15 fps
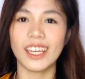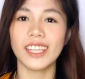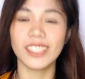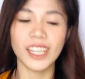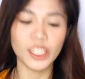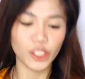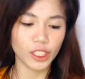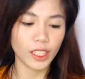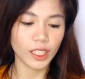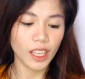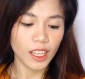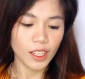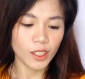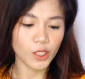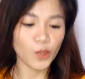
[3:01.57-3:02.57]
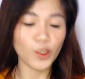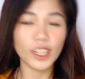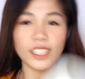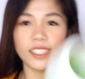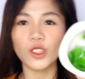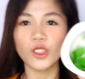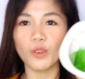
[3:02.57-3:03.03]
And ayun, so
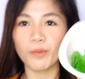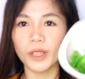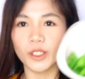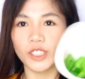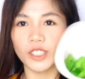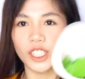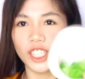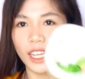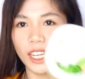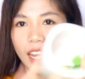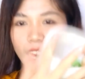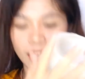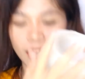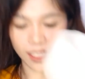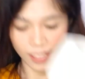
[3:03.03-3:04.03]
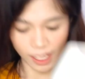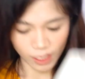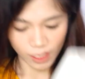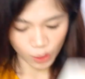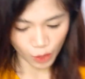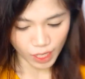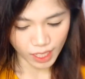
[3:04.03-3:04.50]
guys, natupi ko na siya lahat,
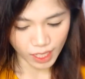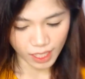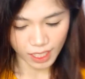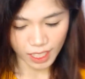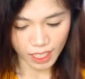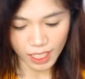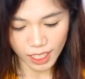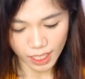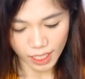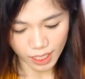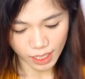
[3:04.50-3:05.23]
as you can see.